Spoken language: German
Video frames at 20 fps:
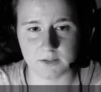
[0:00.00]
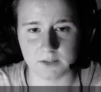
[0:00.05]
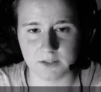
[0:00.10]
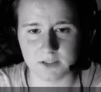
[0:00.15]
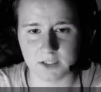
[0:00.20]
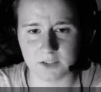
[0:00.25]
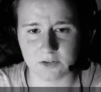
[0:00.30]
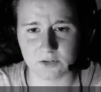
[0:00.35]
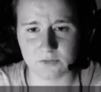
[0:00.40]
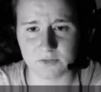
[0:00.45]
Ich
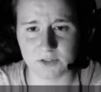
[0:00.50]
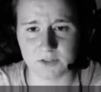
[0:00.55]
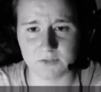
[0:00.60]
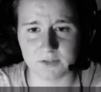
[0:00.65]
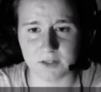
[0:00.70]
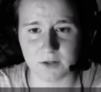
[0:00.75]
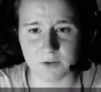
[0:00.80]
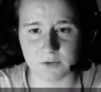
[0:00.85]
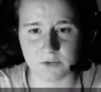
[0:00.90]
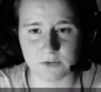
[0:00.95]
dachte irgendwie, die
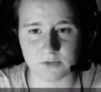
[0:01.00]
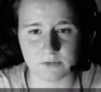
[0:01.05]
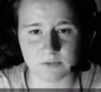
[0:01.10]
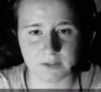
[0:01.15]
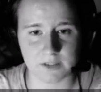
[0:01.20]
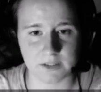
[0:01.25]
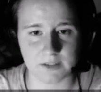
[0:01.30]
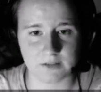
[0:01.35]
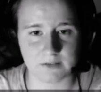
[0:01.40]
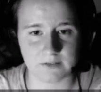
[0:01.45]
wäre auch so
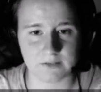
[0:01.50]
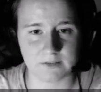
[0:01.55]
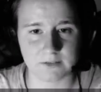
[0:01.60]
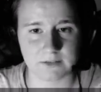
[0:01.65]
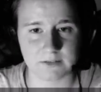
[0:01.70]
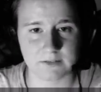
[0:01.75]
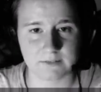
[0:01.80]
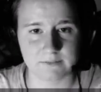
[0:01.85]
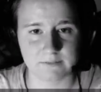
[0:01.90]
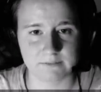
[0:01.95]
weit.
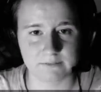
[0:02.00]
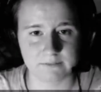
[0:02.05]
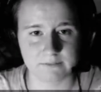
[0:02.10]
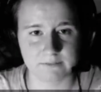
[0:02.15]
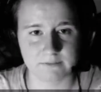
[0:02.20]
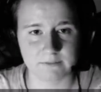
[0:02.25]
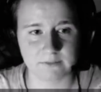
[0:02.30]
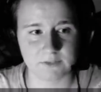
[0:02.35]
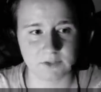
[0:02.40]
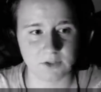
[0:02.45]

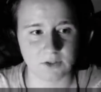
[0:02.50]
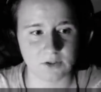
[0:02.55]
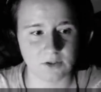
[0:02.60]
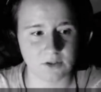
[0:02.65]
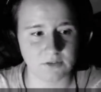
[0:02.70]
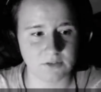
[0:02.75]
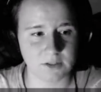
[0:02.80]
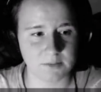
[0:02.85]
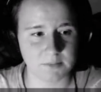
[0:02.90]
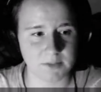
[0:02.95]
Oh,
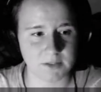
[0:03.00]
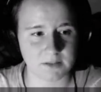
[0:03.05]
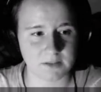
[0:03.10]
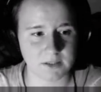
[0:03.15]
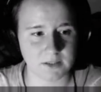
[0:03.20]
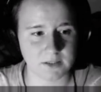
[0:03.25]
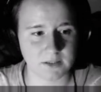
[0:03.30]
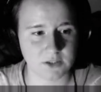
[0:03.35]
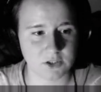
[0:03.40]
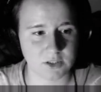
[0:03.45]
wir haben erst
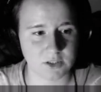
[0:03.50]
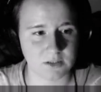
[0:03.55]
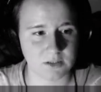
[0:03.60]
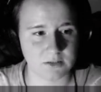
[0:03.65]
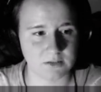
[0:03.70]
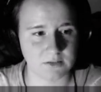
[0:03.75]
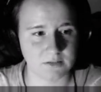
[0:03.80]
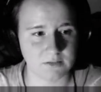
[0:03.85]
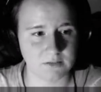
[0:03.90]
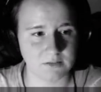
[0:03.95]
einen
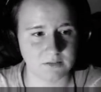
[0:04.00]
Gen.